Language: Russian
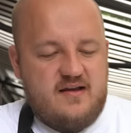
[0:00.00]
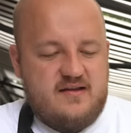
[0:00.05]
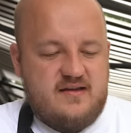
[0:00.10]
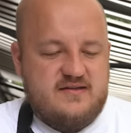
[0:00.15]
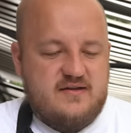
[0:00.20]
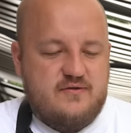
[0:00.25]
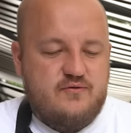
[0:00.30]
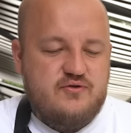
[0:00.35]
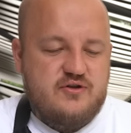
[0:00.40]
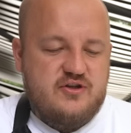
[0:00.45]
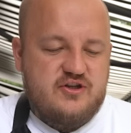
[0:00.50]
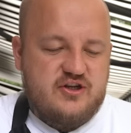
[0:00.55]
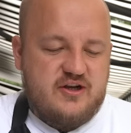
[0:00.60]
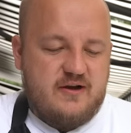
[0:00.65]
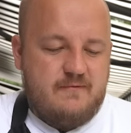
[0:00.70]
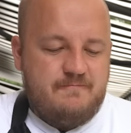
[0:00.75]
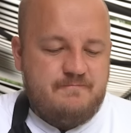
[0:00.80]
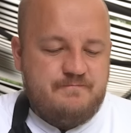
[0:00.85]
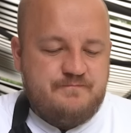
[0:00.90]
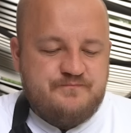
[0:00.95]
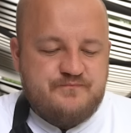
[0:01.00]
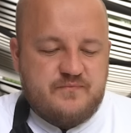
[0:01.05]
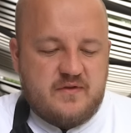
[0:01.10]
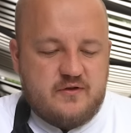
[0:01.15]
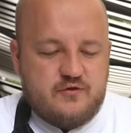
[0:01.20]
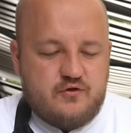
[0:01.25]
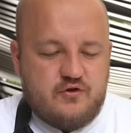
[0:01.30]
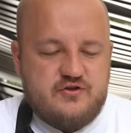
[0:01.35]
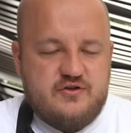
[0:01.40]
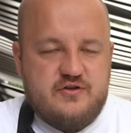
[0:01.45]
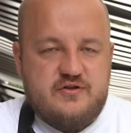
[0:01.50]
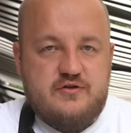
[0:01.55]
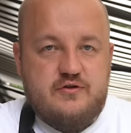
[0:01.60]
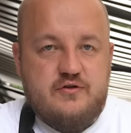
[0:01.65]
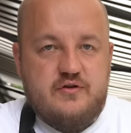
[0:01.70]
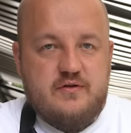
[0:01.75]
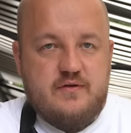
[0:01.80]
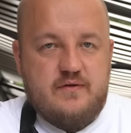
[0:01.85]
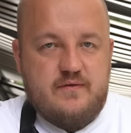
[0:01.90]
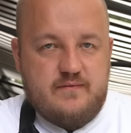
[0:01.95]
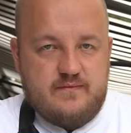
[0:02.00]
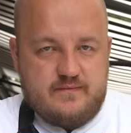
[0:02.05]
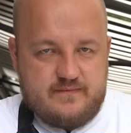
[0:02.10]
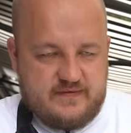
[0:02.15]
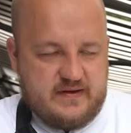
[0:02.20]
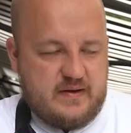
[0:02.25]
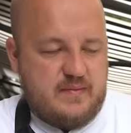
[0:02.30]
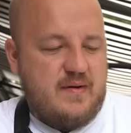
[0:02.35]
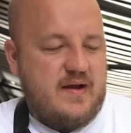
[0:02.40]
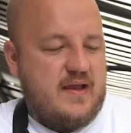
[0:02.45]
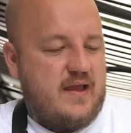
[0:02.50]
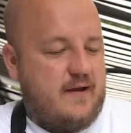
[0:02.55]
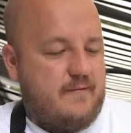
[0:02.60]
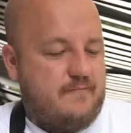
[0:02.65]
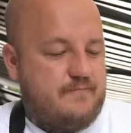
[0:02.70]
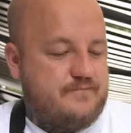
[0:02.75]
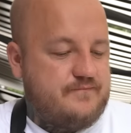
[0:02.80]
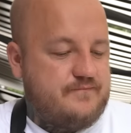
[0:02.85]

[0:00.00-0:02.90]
Эта закусочка точно стоит внимания.